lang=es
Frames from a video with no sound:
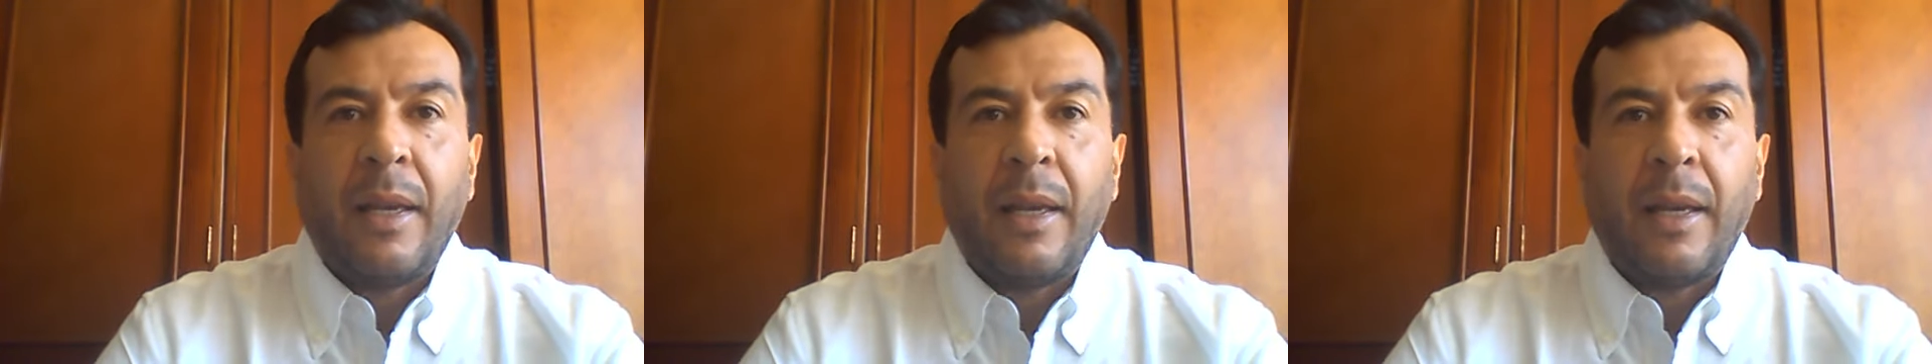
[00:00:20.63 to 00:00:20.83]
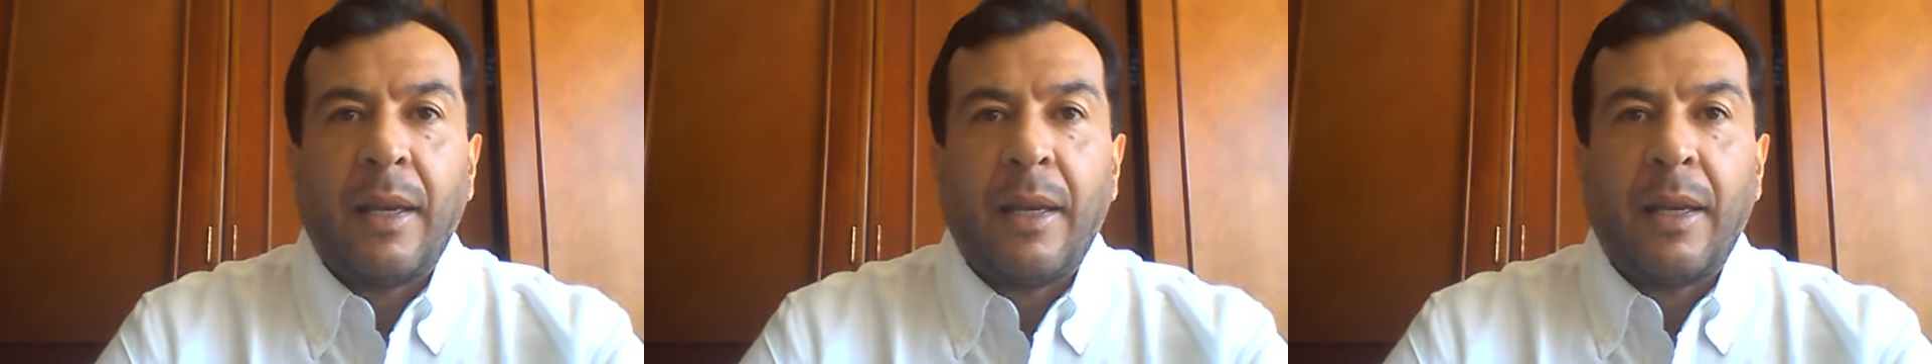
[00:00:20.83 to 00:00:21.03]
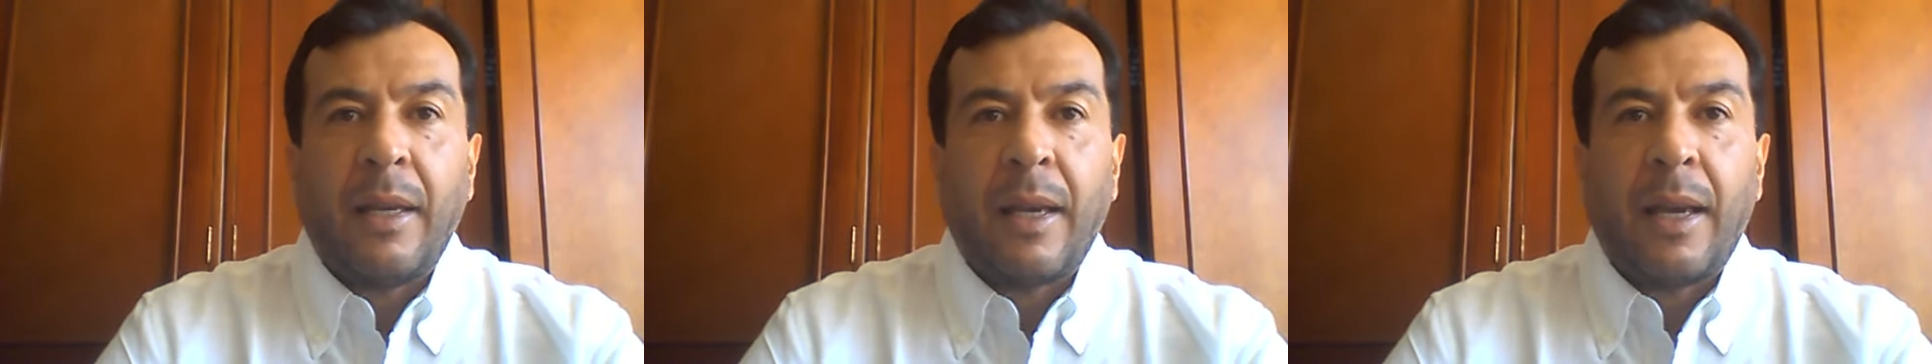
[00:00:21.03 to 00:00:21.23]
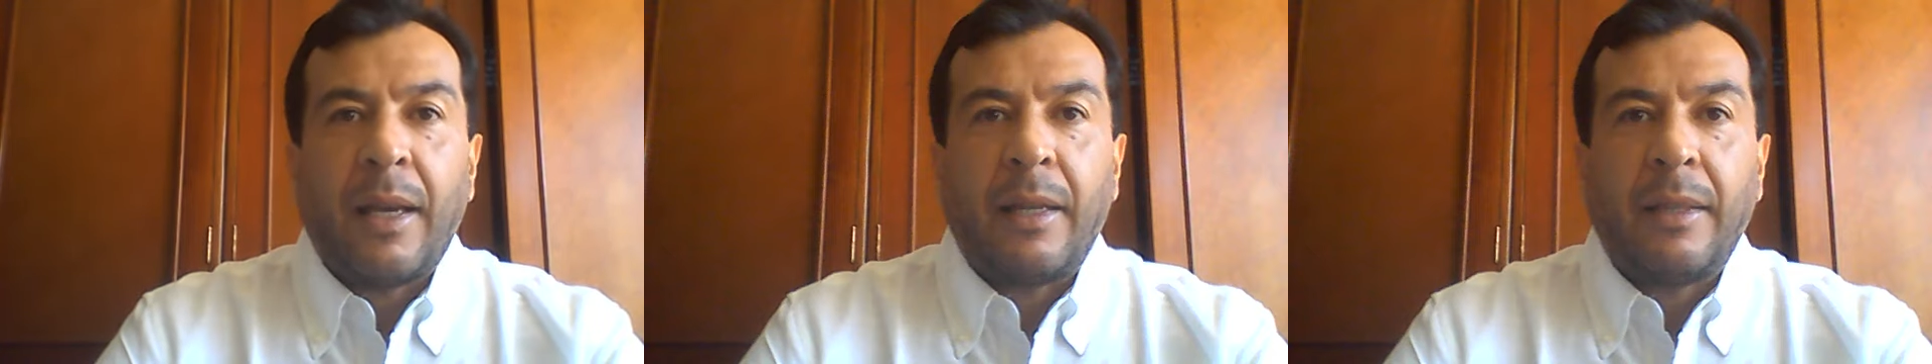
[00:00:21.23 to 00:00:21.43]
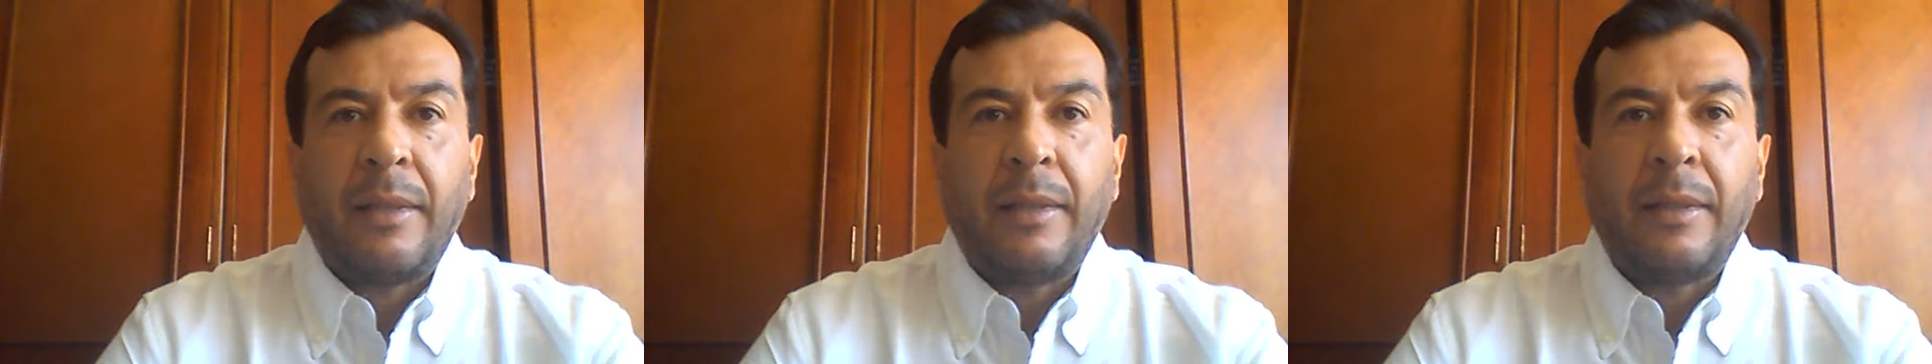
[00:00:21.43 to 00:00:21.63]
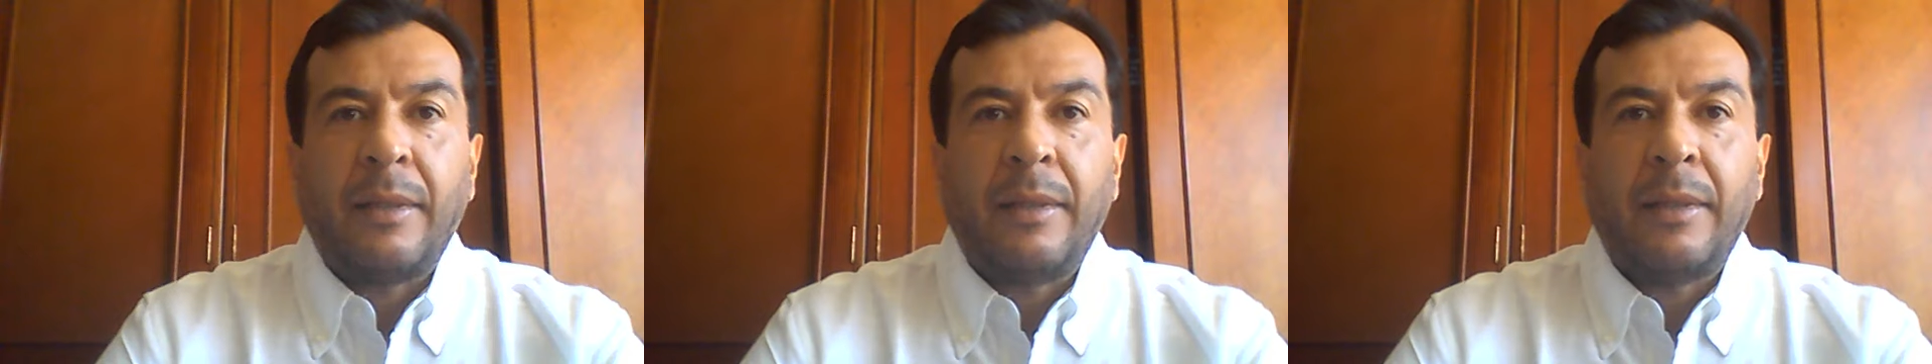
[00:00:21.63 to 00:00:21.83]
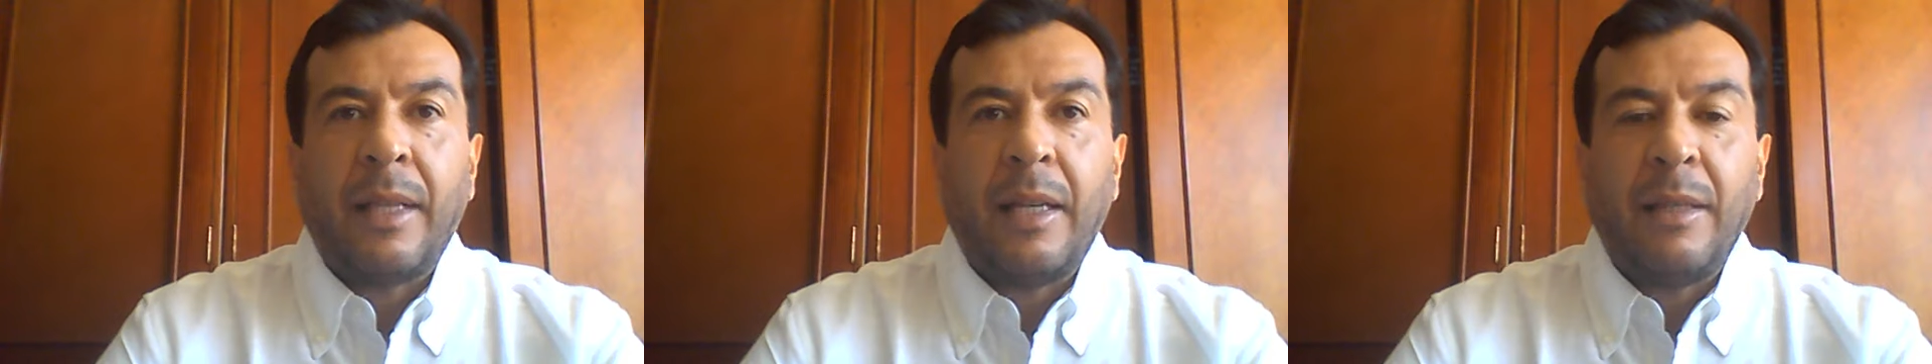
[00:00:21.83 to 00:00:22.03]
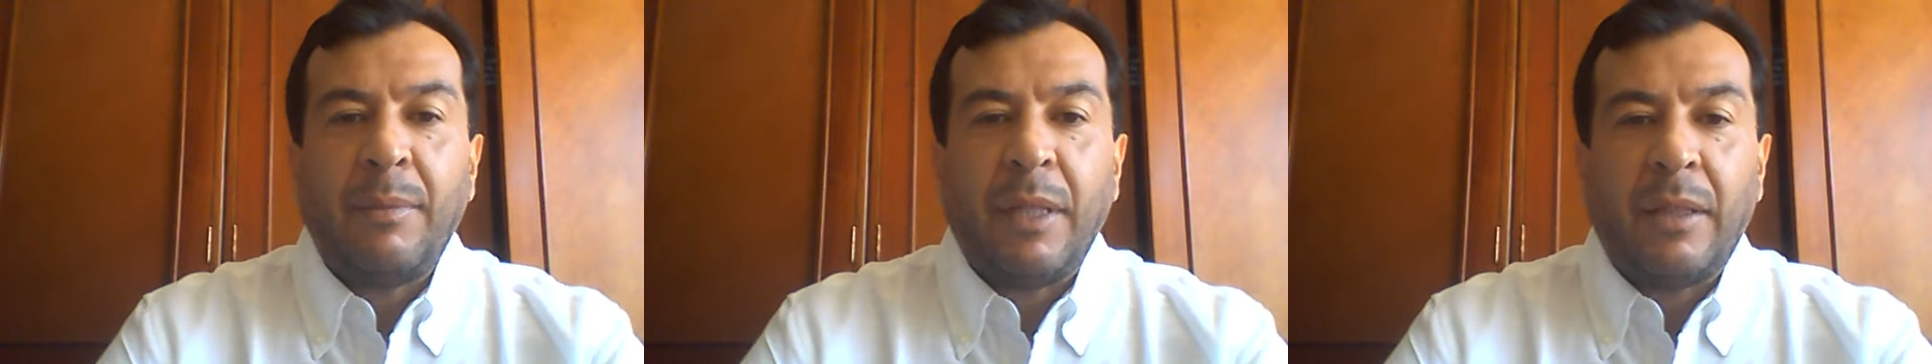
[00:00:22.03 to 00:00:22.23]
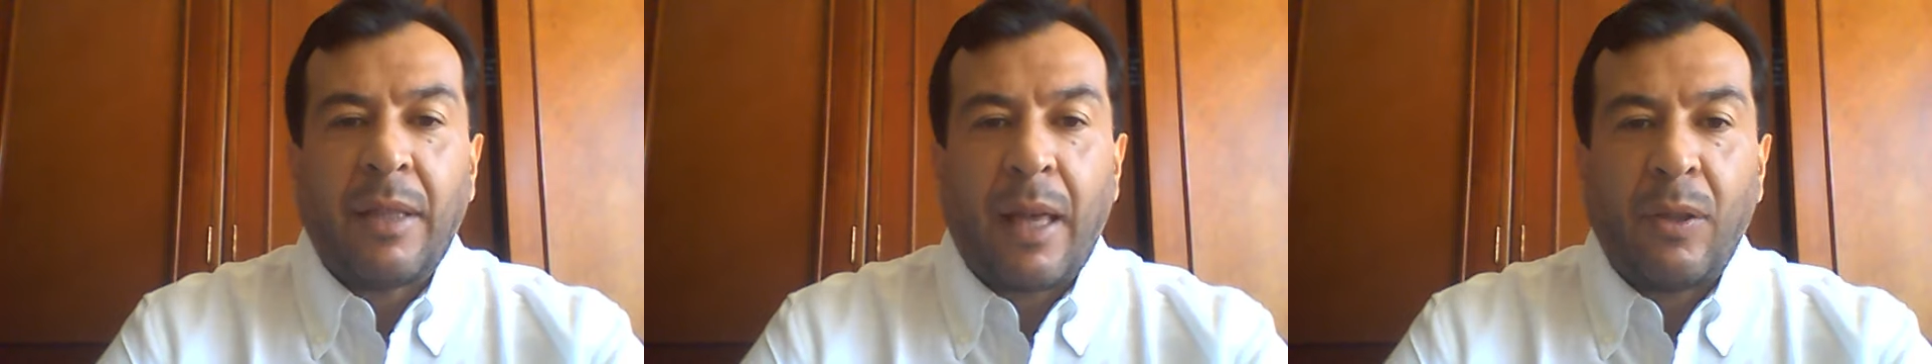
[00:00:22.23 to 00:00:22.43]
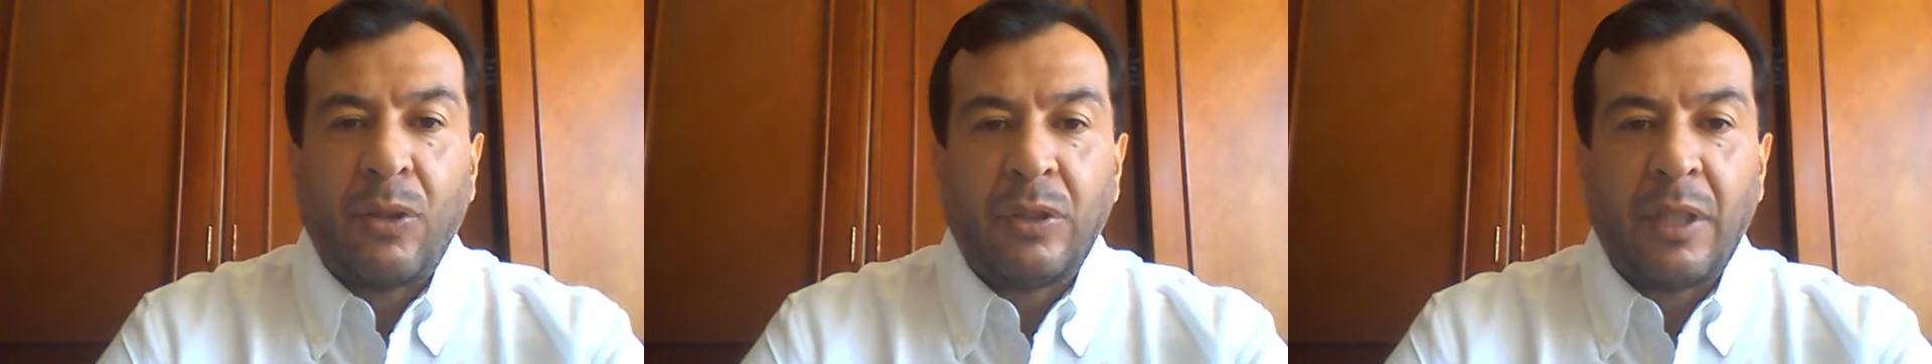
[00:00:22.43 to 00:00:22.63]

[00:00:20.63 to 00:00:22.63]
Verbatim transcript: eh, han delimitado